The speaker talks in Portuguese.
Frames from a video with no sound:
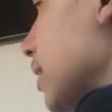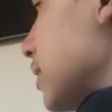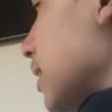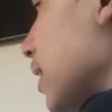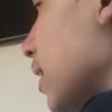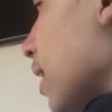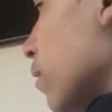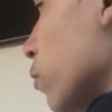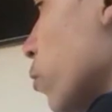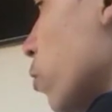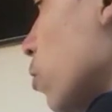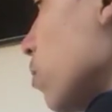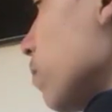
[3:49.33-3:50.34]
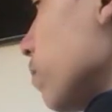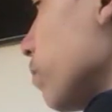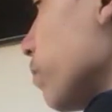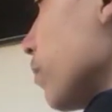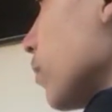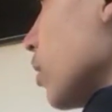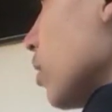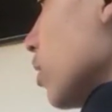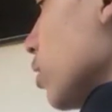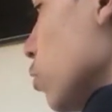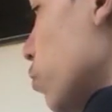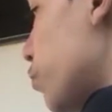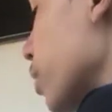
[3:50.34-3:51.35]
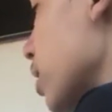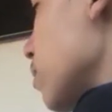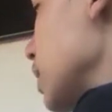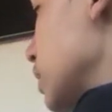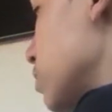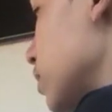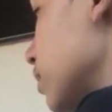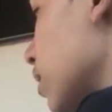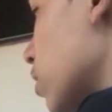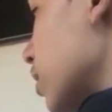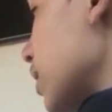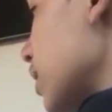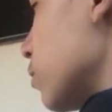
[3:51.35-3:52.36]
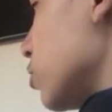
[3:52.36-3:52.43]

Acelerador e o freio, isso, mano. Agora tá...